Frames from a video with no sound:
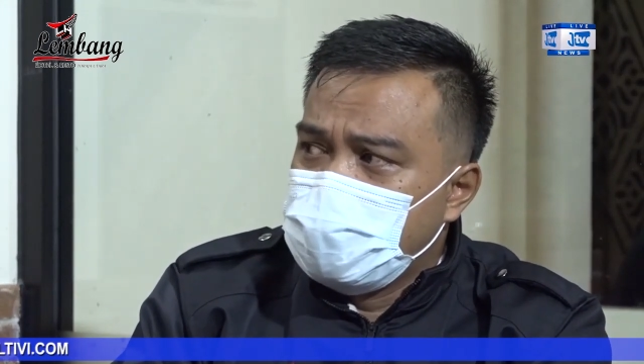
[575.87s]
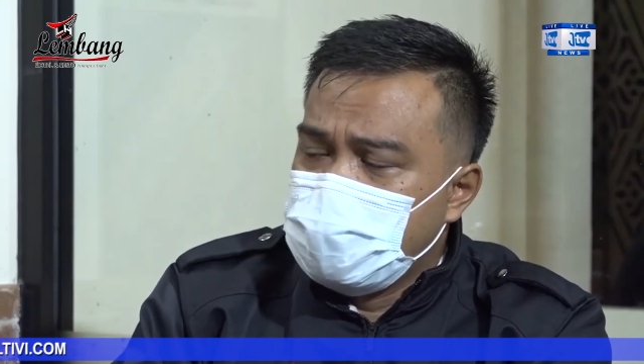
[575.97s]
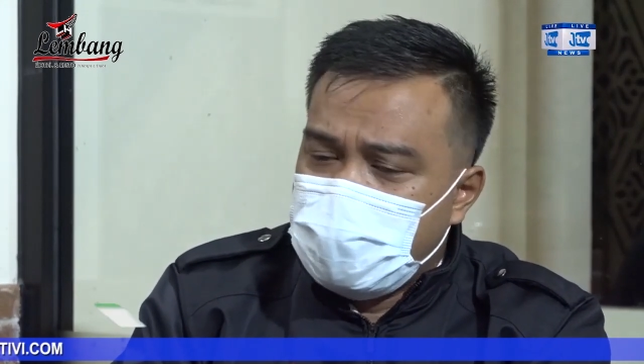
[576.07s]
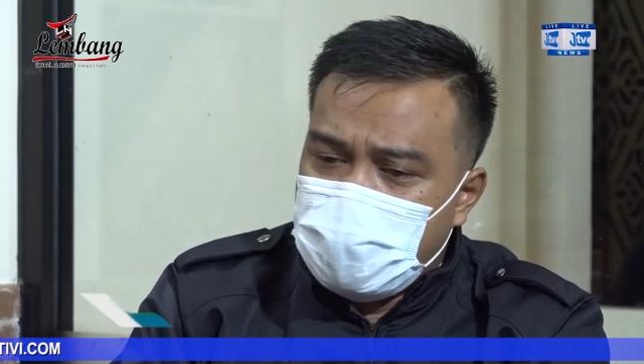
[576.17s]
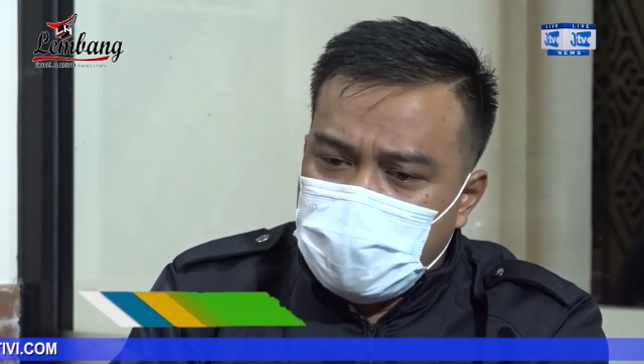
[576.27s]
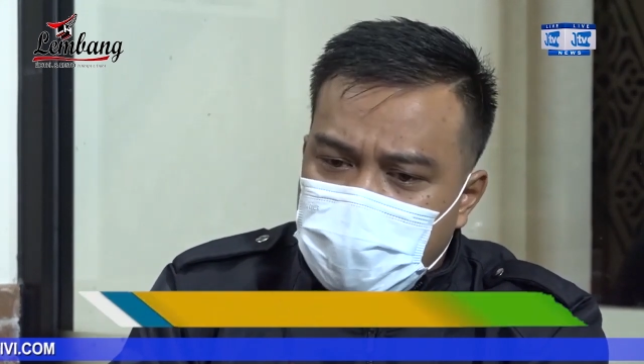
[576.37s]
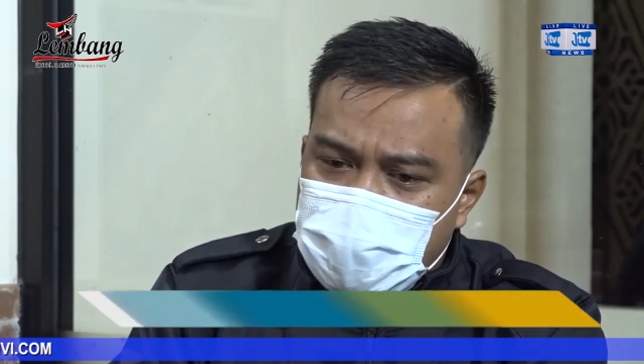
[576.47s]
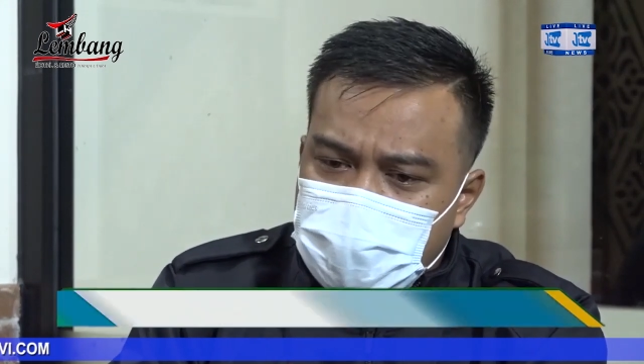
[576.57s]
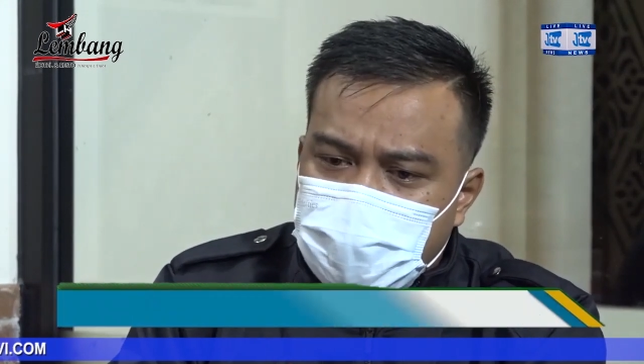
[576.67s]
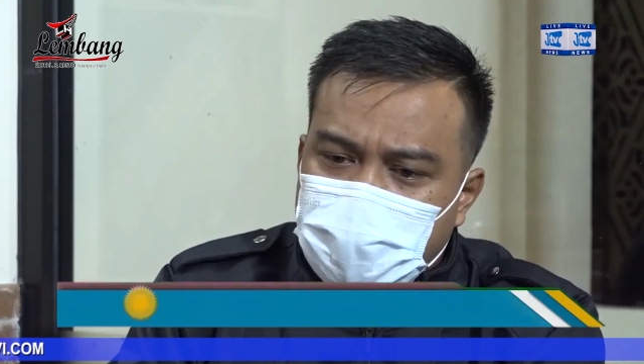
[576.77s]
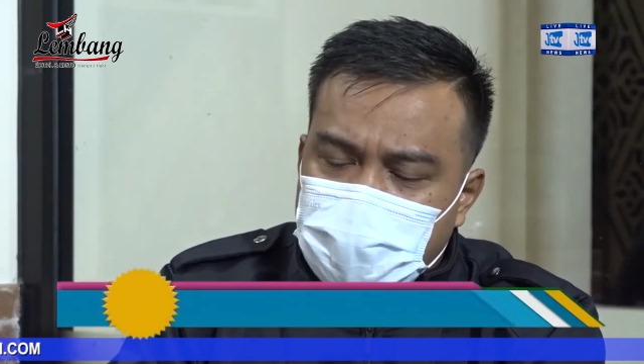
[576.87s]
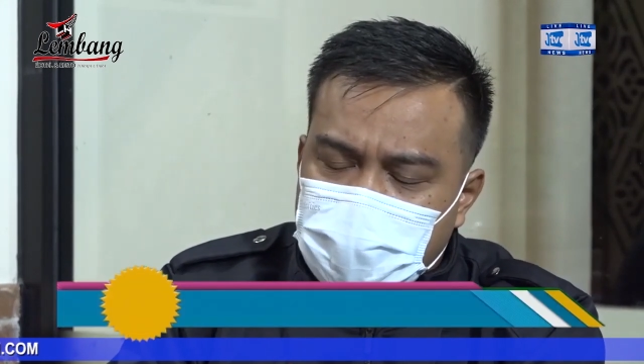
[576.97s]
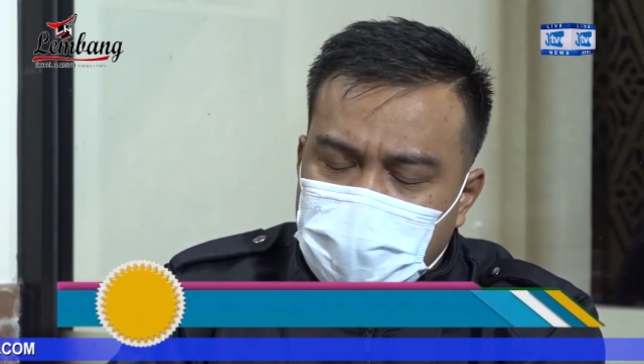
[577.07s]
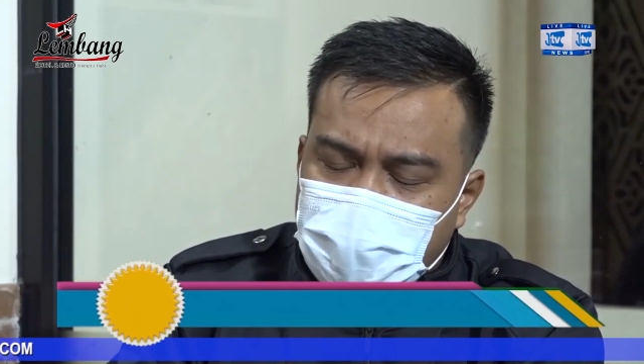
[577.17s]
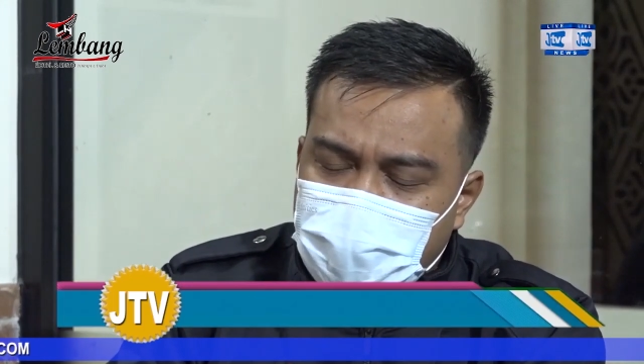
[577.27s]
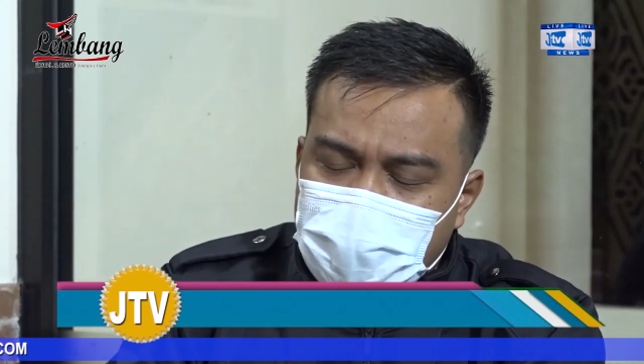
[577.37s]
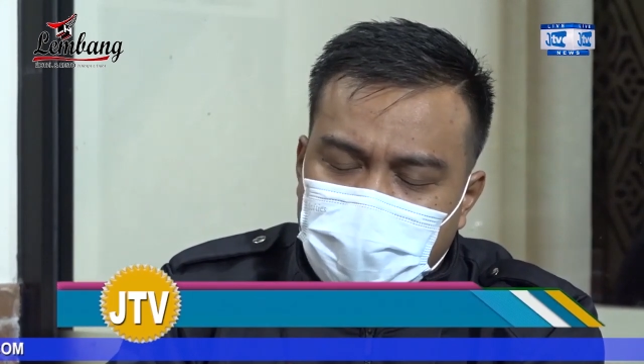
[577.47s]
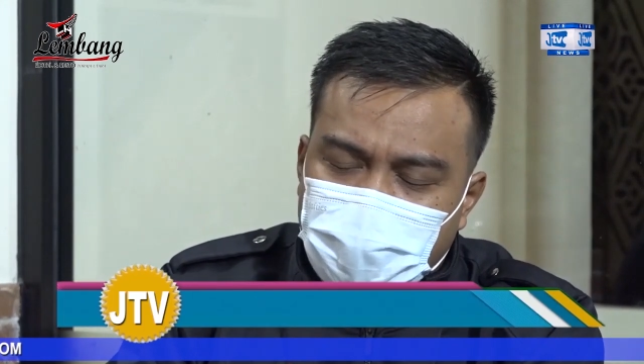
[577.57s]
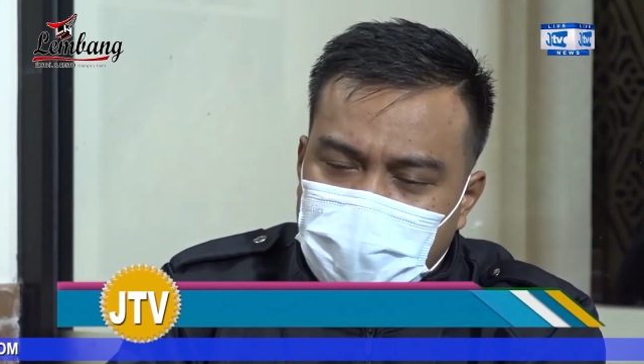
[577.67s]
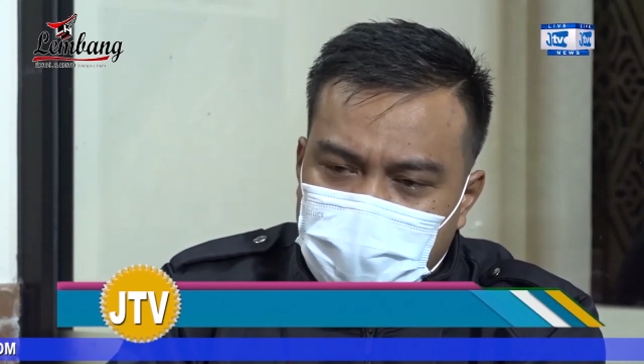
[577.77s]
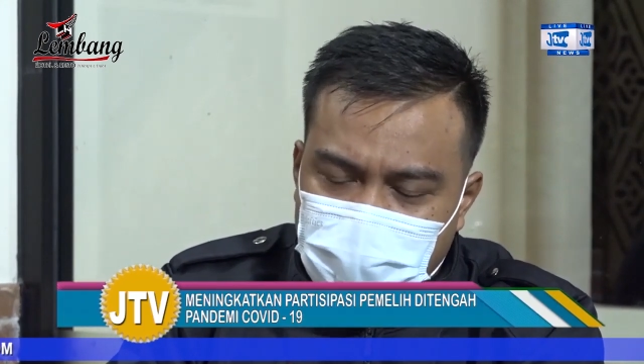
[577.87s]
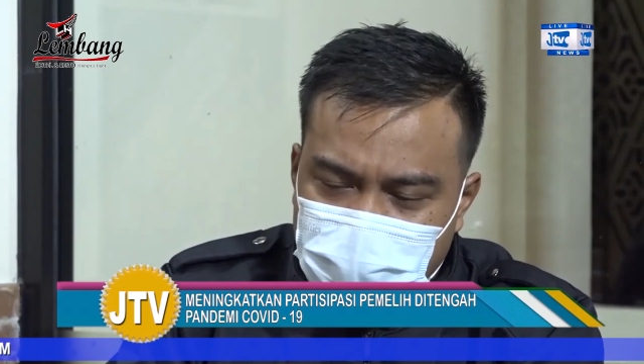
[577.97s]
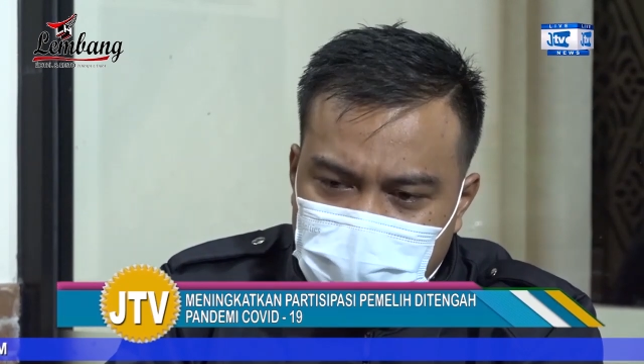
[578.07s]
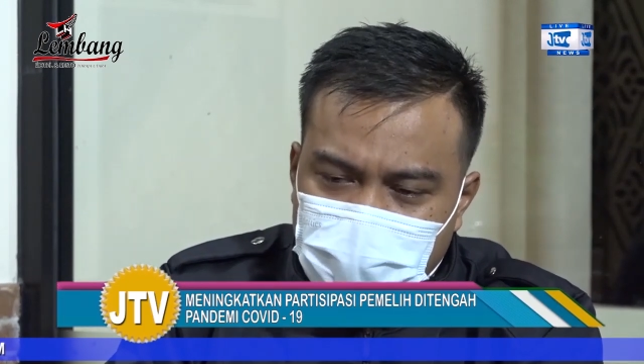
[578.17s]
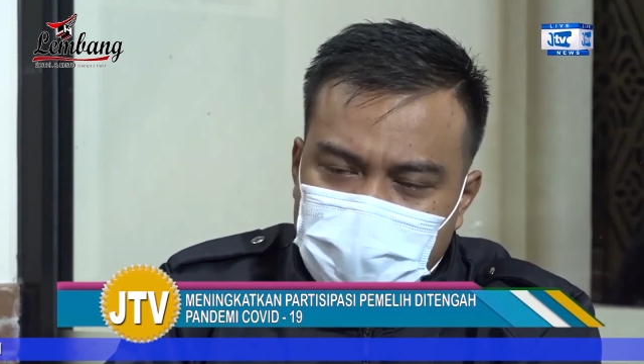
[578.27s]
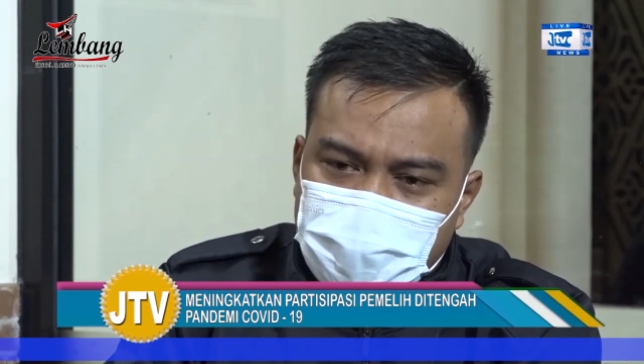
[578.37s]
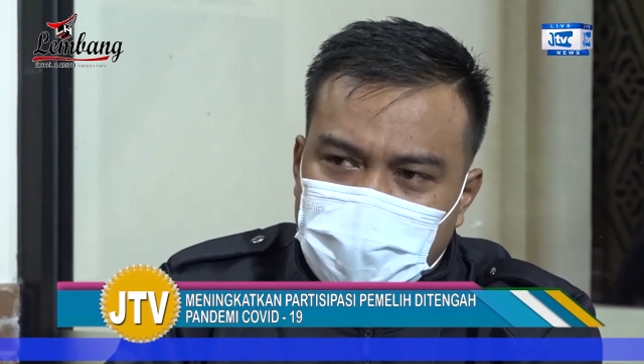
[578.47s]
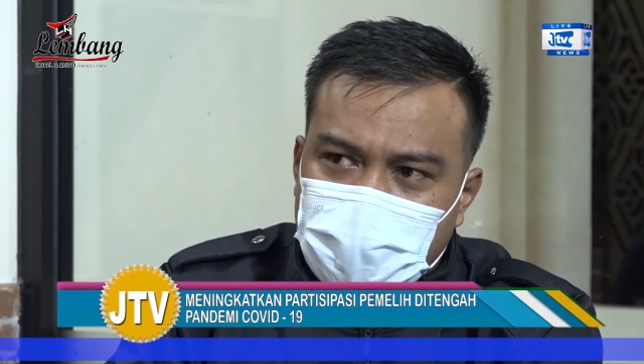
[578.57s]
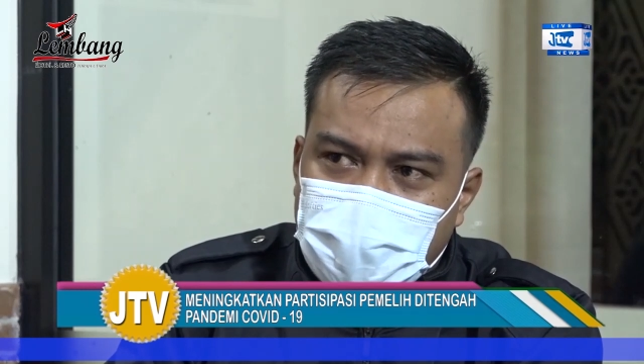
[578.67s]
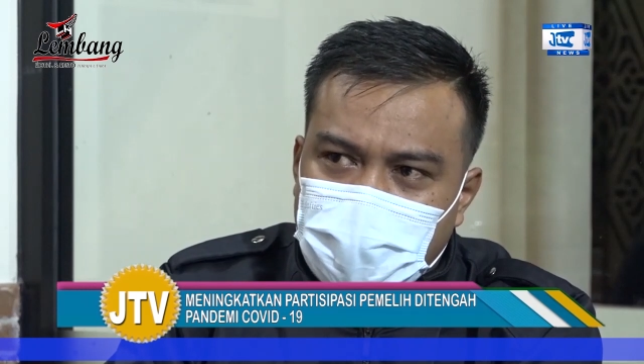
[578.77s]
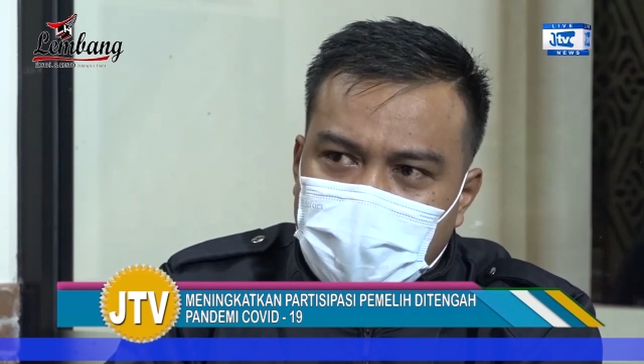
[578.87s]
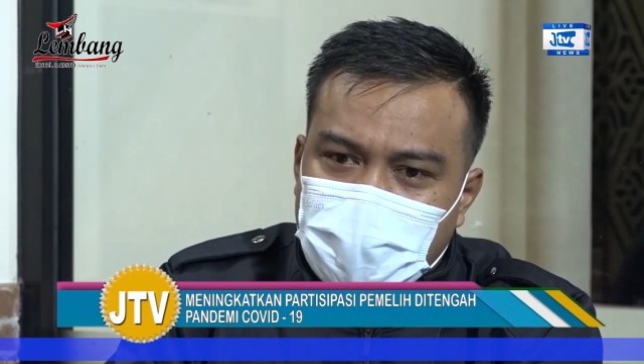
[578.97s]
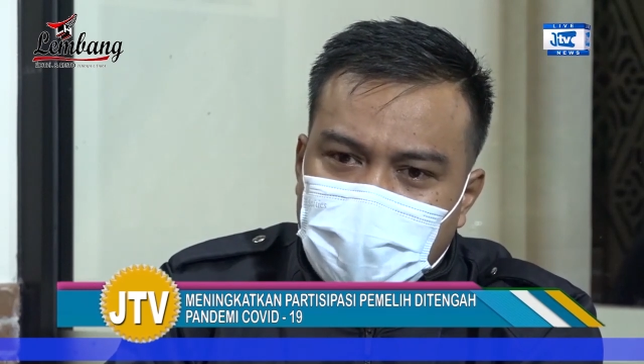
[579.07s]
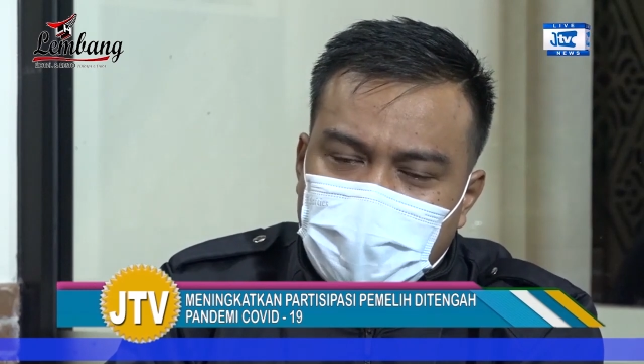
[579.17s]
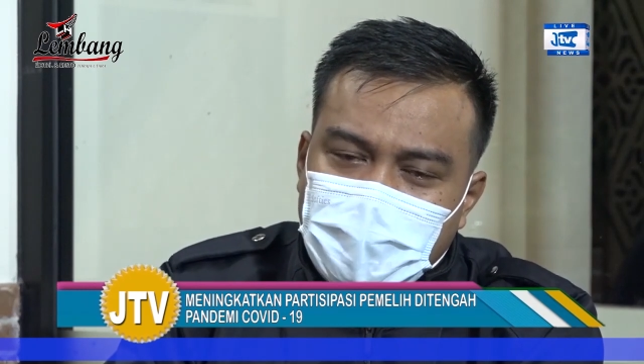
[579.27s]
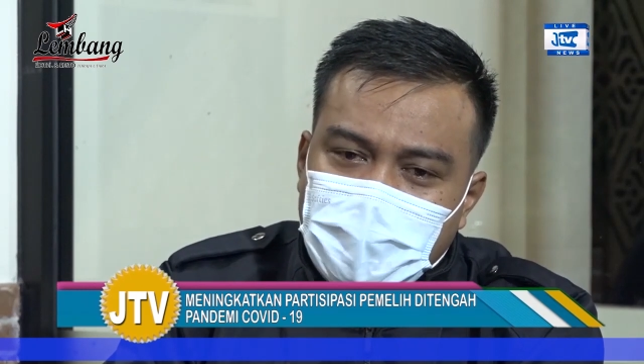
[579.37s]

di kecema di apa Lembang Lili Kira Kecamatan Danggala